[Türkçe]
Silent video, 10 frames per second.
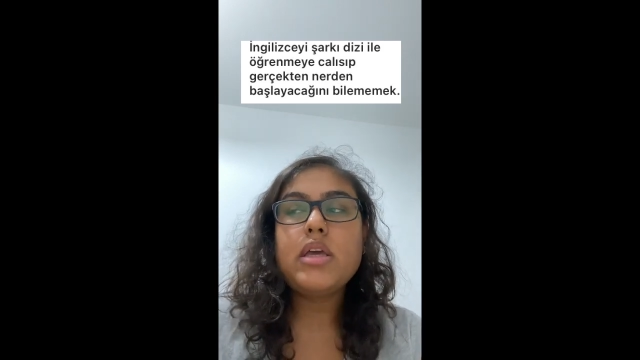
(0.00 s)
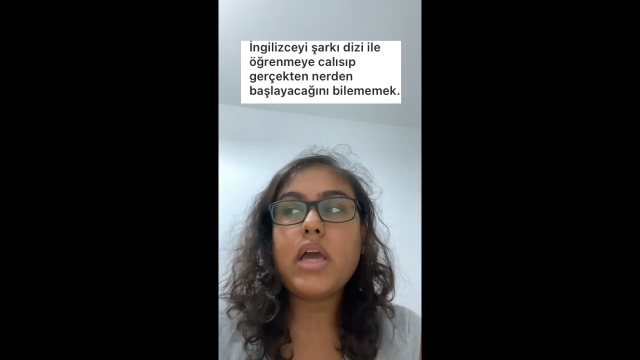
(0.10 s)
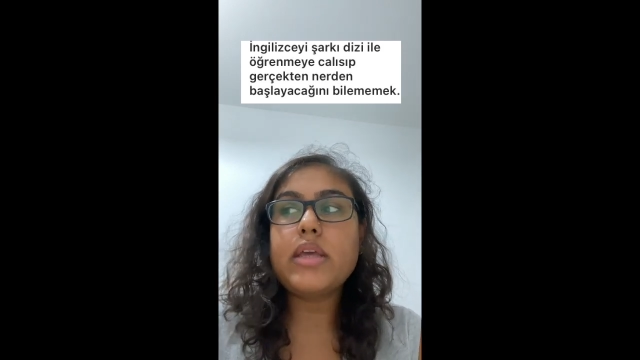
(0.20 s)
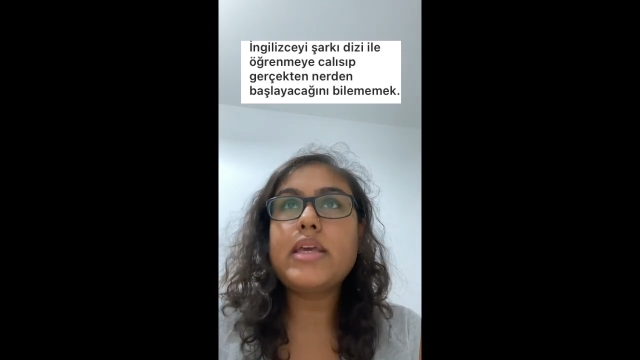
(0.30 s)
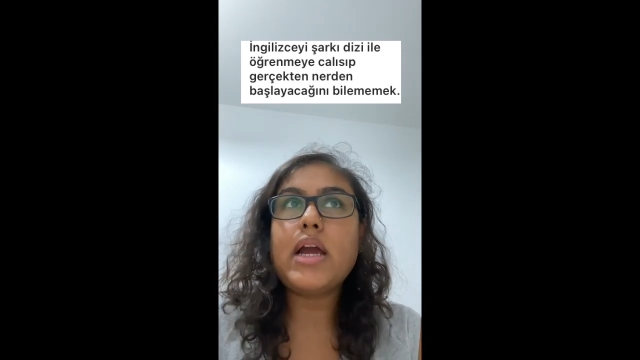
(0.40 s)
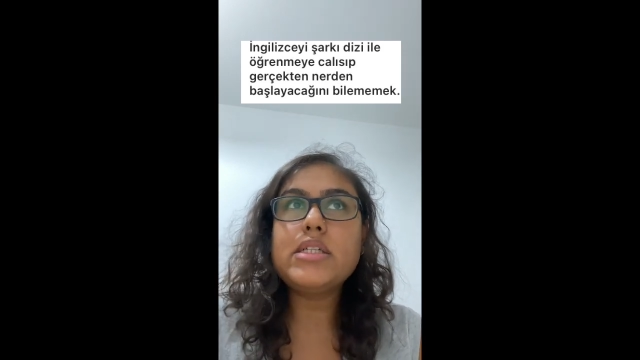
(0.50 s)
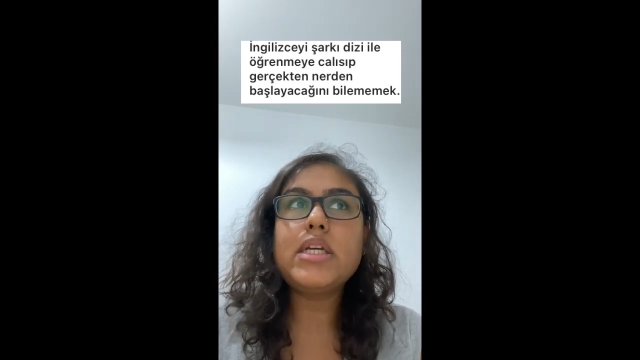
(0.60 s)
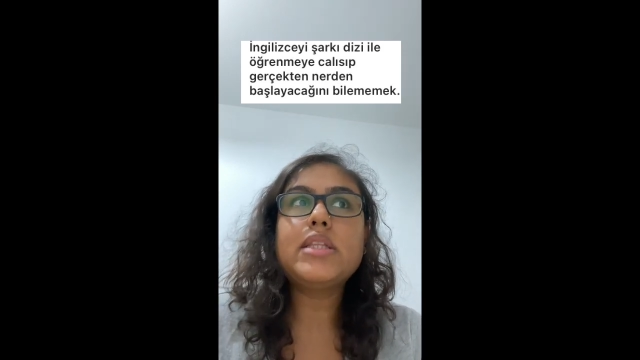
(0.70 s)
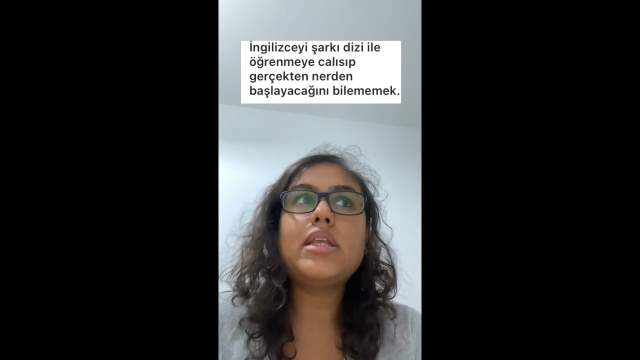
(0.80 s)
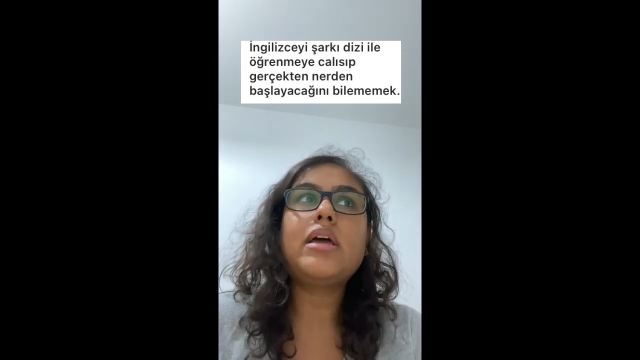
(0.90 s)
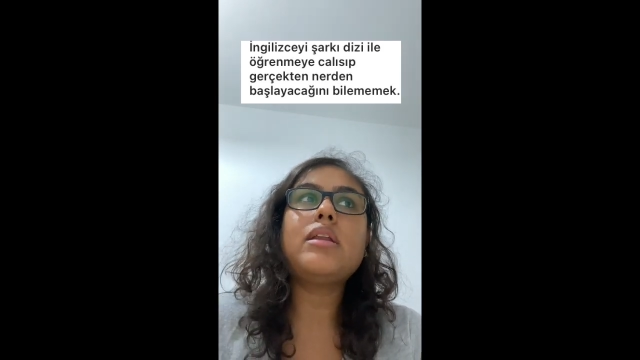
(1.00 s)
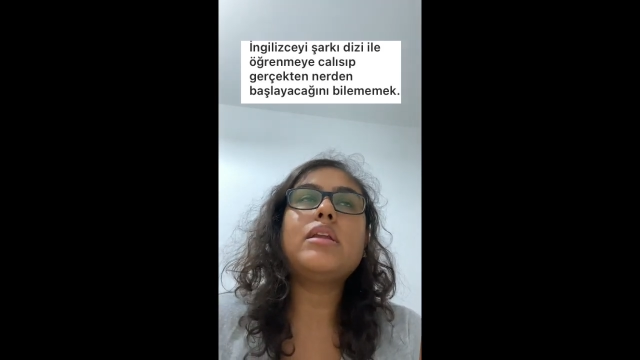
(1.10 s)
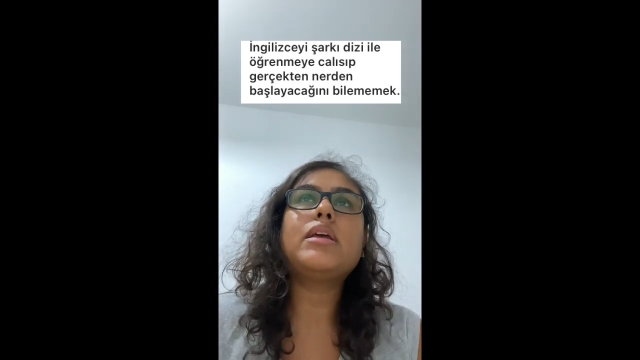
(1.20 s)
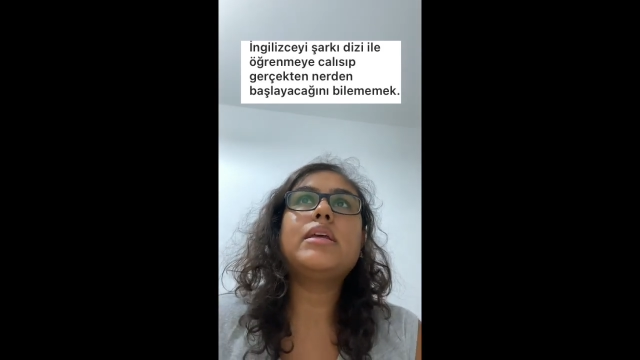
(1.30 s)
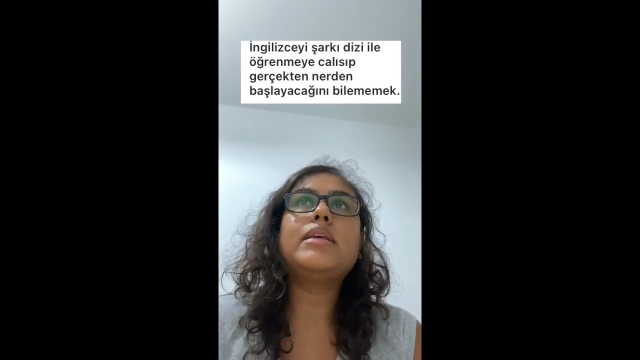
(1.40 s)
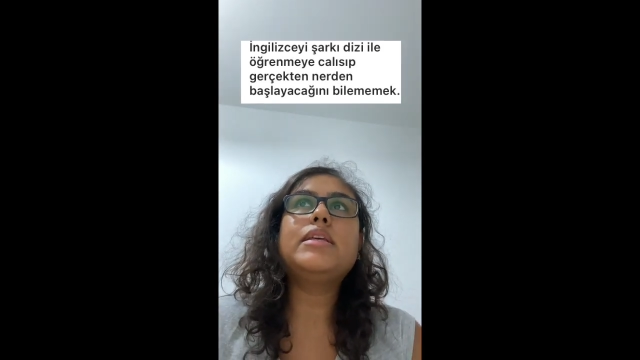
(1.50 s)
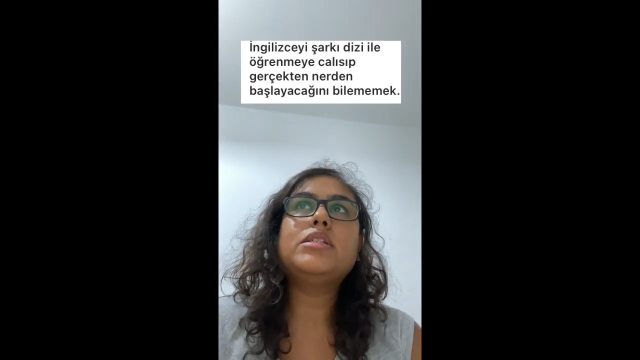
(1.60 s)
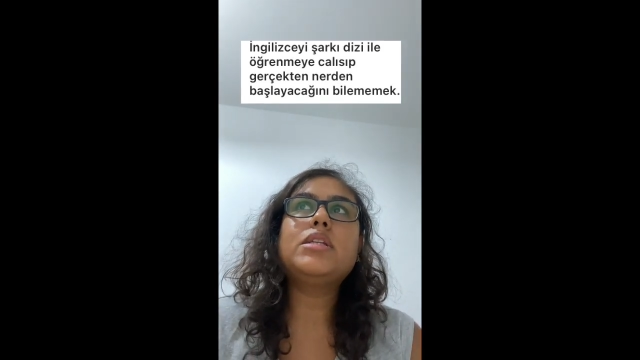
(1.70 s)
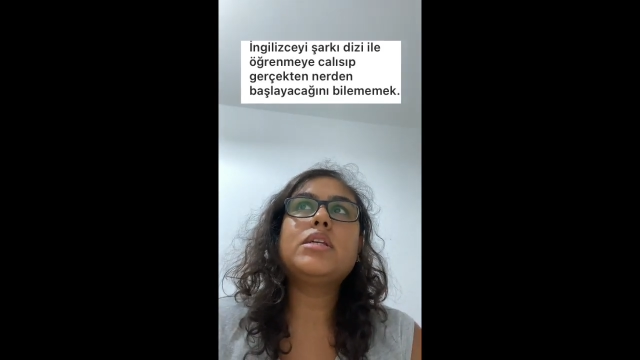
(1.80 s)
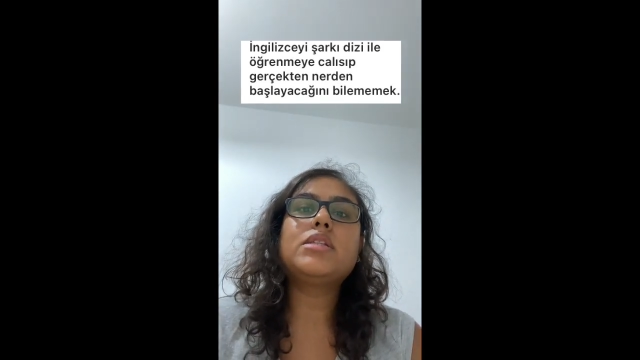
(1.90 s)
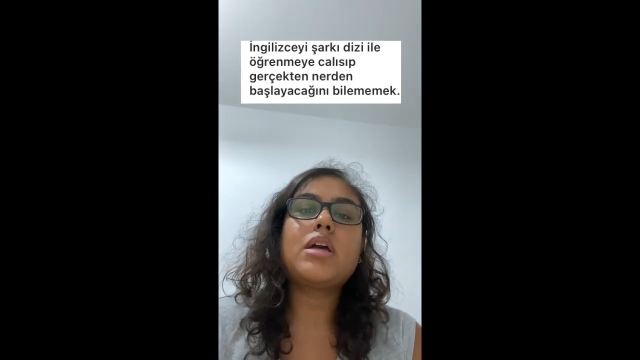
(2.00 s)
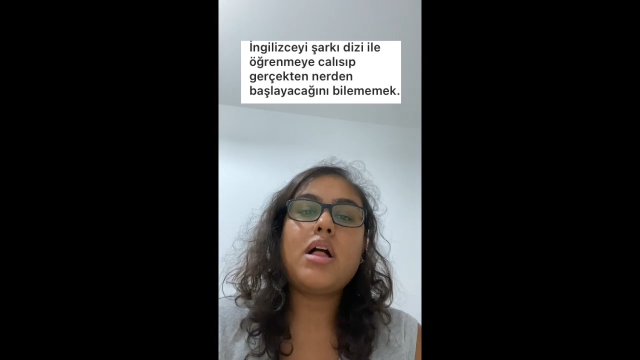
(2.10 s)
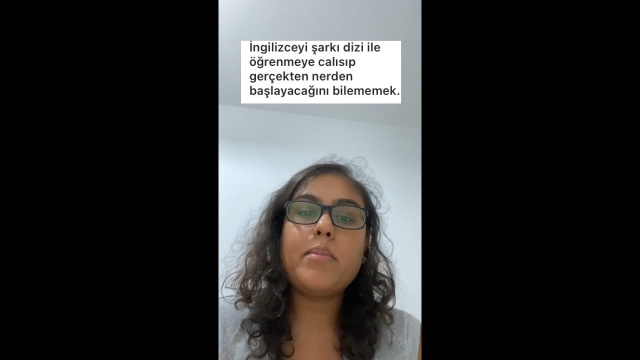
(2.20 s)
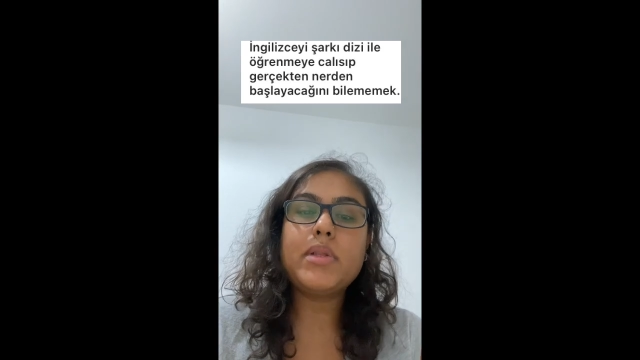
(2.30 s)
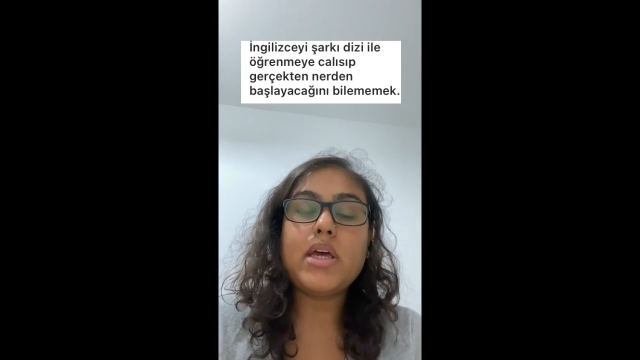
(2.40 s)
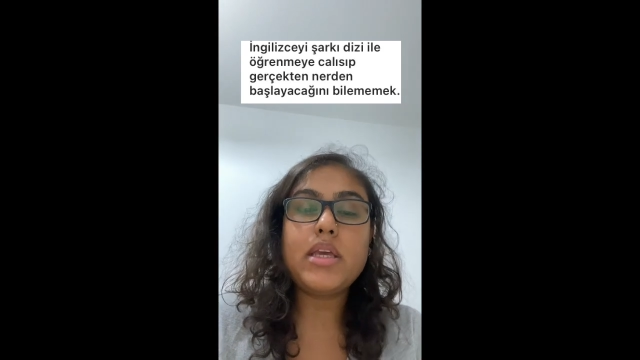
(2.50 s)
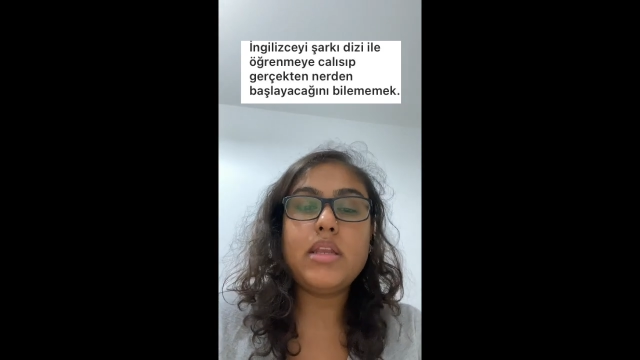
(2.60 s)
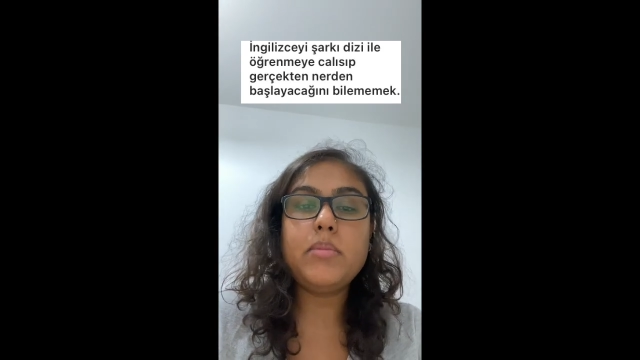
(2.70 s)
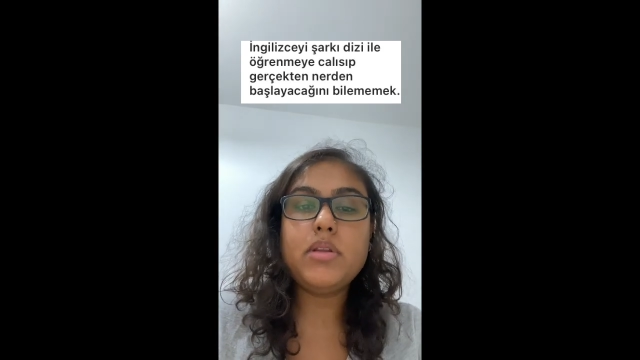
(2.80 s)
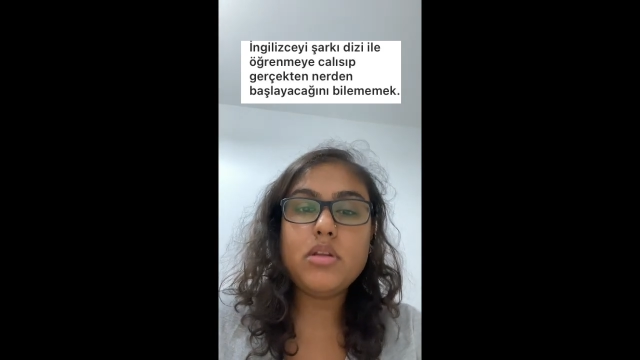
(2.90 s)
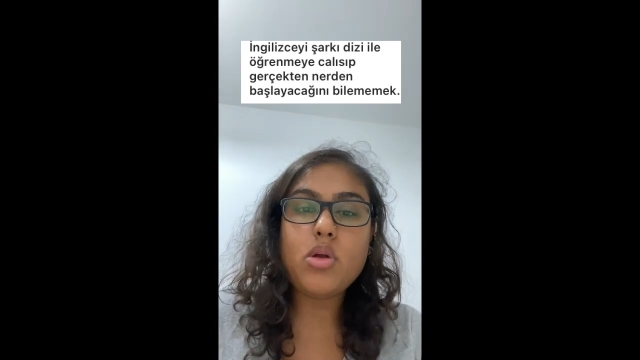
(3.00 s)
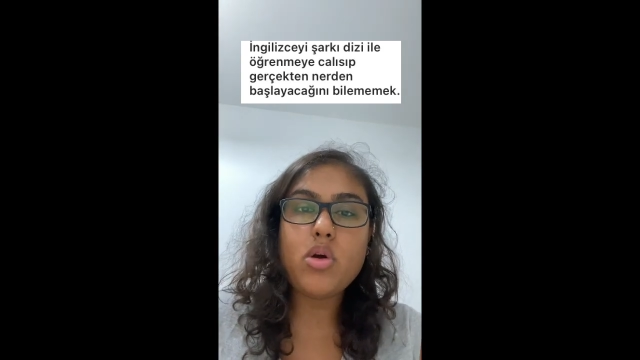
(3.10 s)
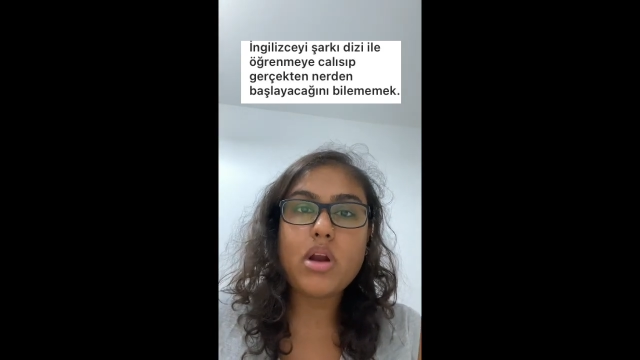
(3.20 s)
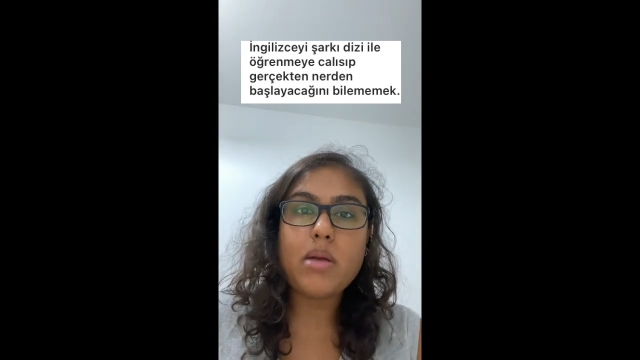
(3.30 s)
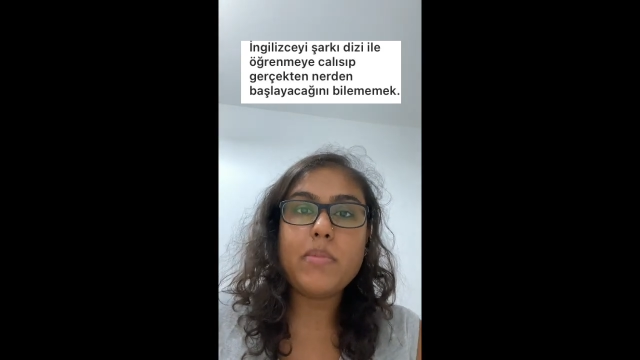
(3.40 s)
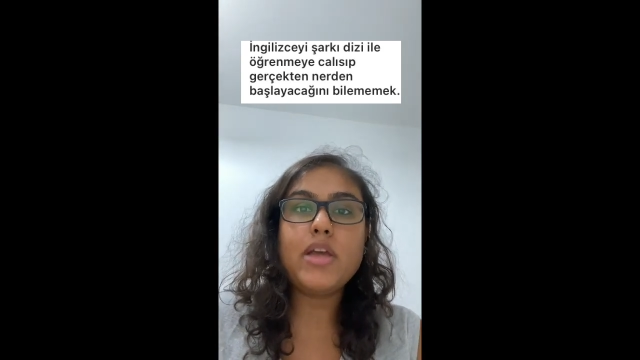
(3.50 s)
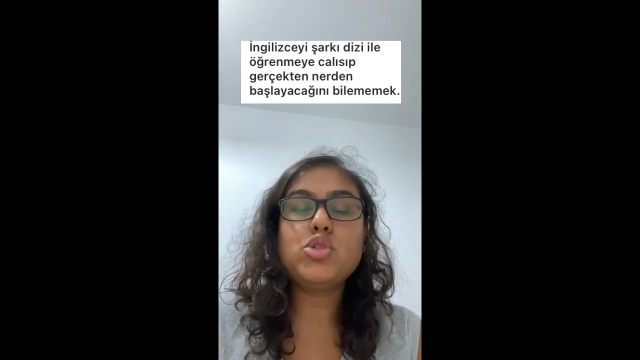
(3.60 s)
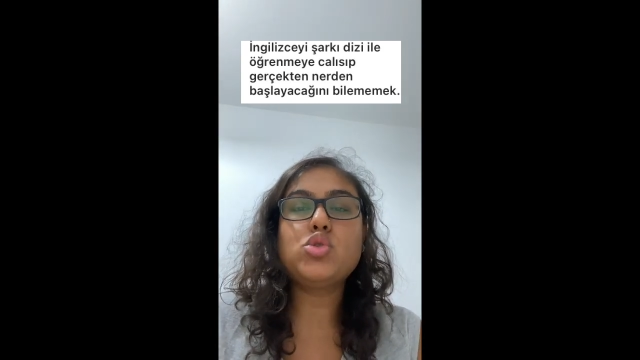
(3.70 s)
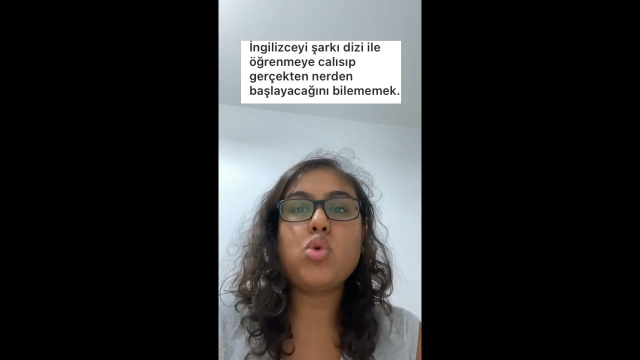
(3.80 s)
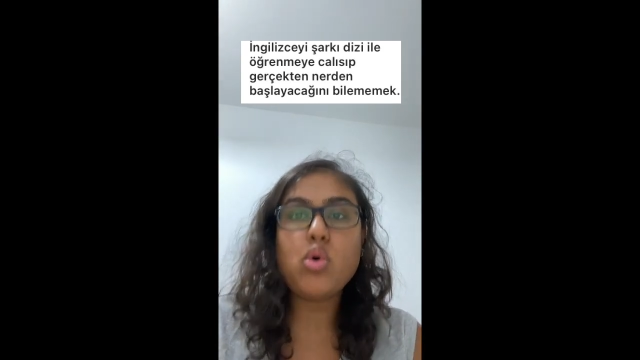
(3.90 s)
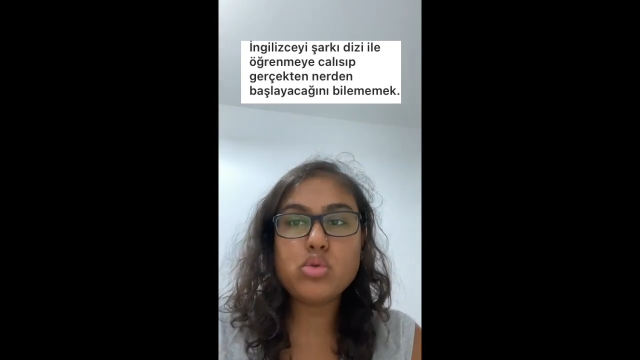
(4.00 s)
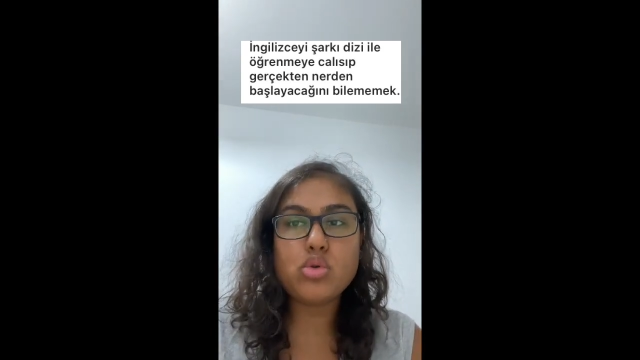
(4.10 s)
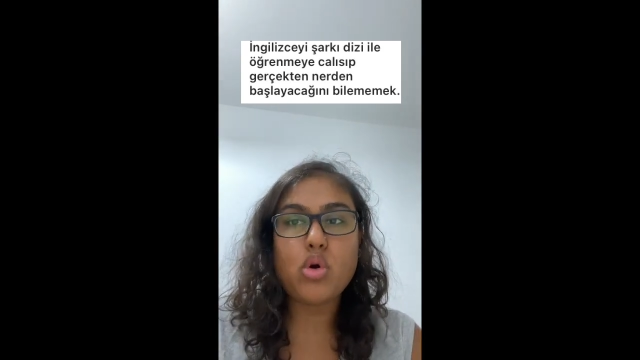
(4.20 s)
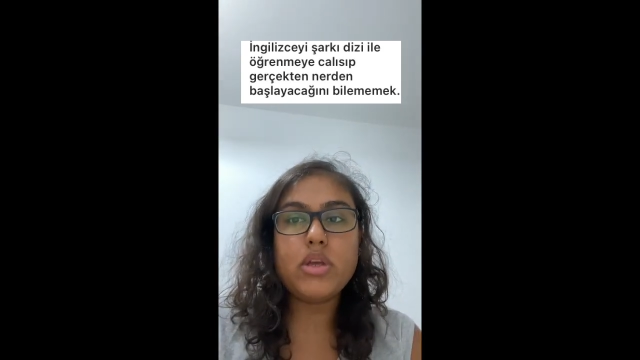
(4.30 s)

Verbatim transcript: Yani gerçekten hiç destek almadan yeni bir dil öğrenmek çok zor.